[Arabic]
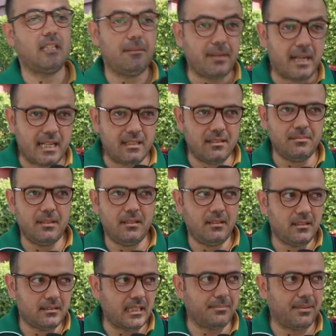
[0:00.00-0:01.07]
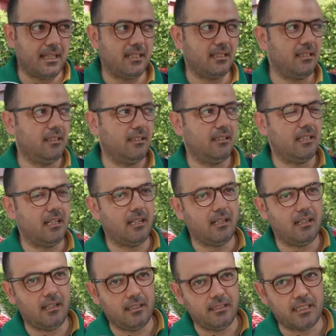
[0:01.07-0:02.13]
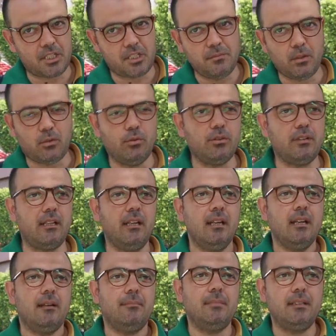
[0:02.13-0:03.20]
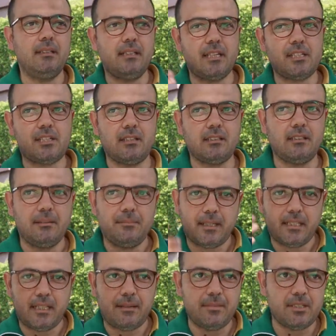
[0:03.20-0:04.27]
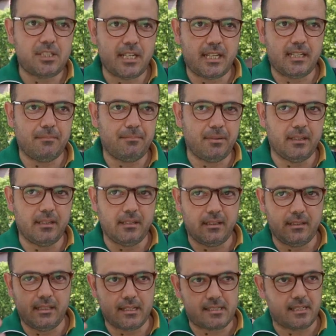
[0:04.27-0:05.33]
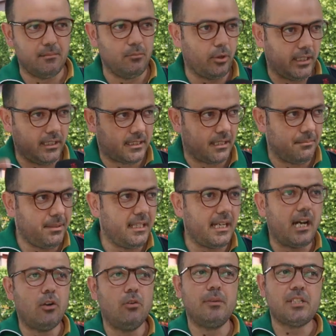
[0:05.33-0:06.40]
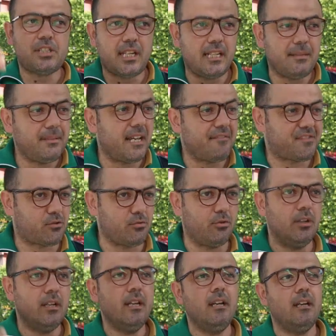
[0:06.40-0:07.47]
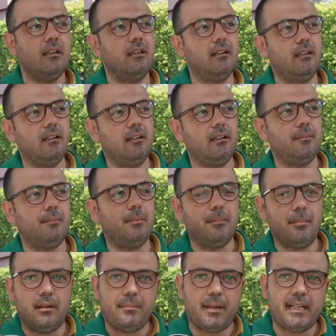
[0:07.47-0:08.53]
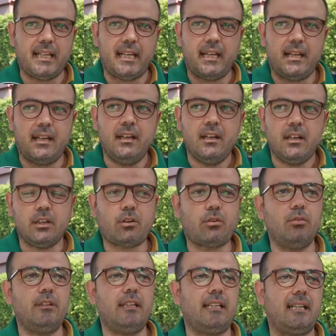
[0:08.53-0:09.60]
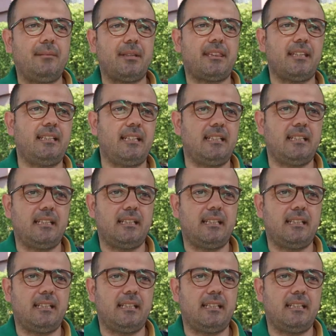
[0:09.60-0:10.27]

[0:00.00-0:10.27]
طبعا طبعا آه، ينجم يكون من معناها من جانب آه، الناس المحيطه به او من جانب نفسه معناها يقول انا مثلا